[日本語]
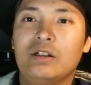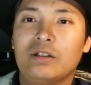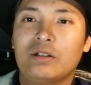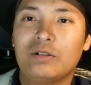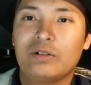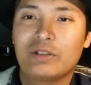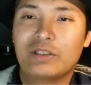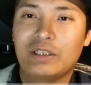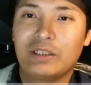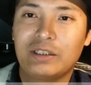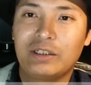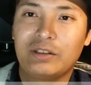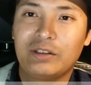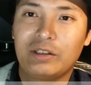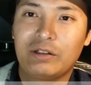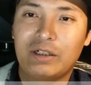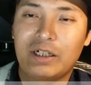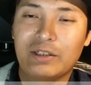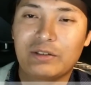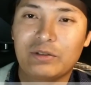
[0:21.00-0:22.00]
このチャンネルで
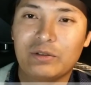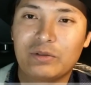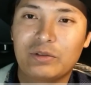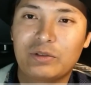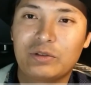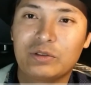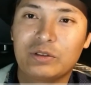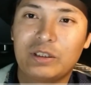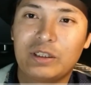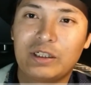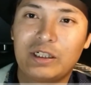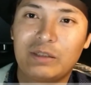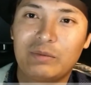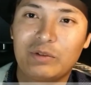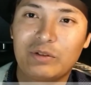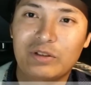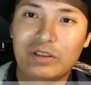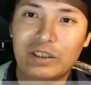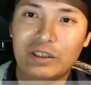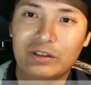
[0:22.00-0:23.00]
は仮想通貨や株
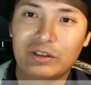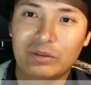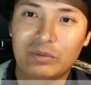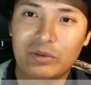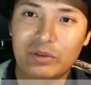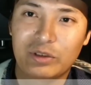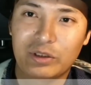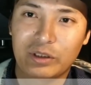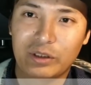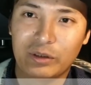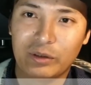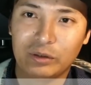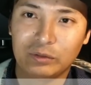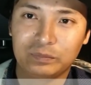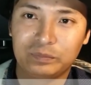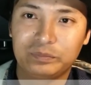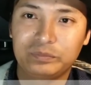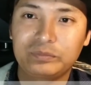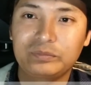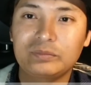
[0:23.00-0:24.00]
のチャート分析を
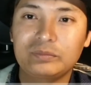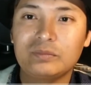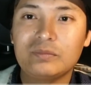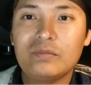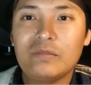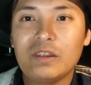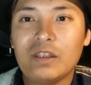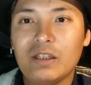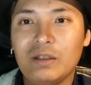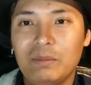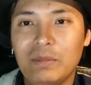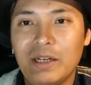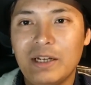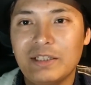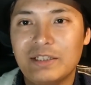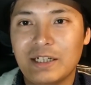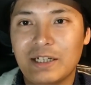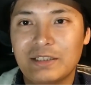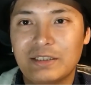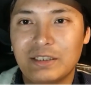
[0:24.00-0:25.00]
毎
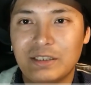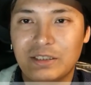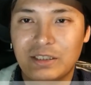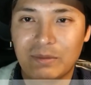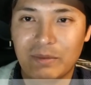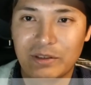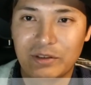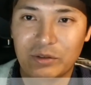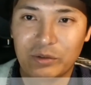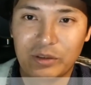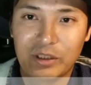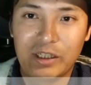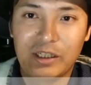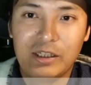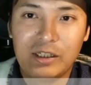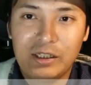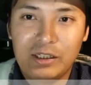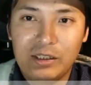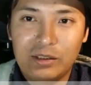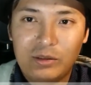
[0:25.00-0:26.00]
日配信してますので、
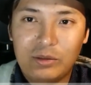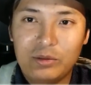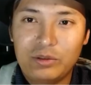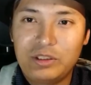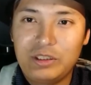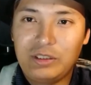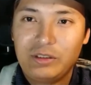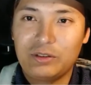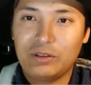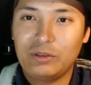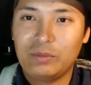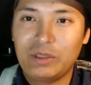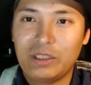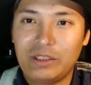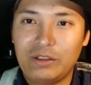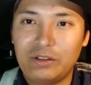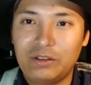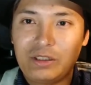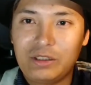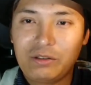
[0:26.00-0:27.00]
投資に興味があ
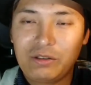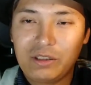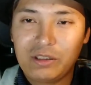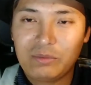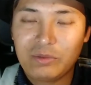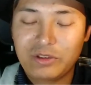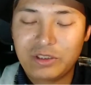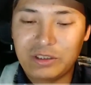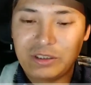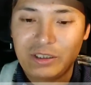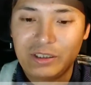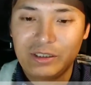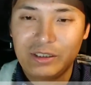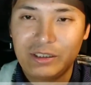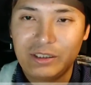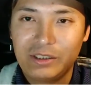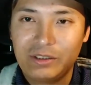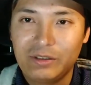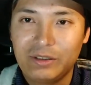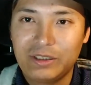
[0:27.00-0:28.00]
る人やお金持ちになりた
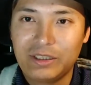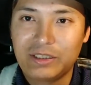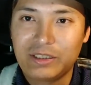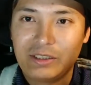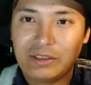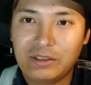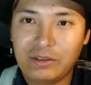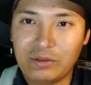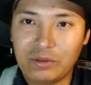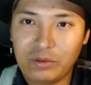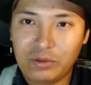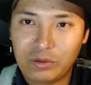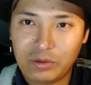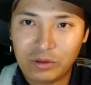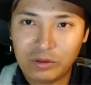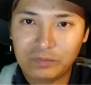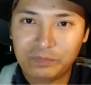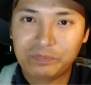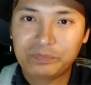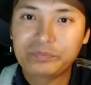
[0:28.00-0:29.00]
い人はぜひチャンネル登録
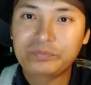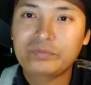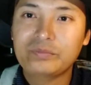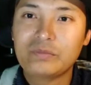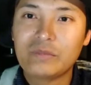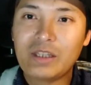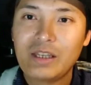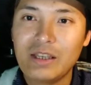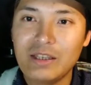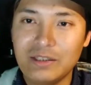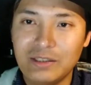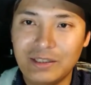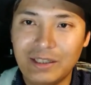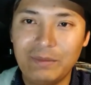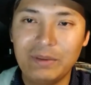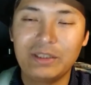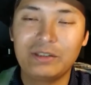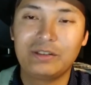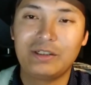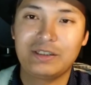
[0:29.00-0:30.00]
をしてみ
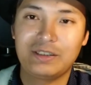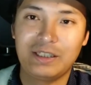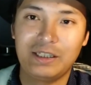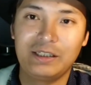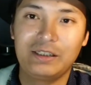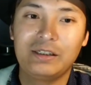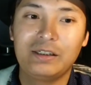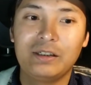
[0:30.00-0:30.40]
てください。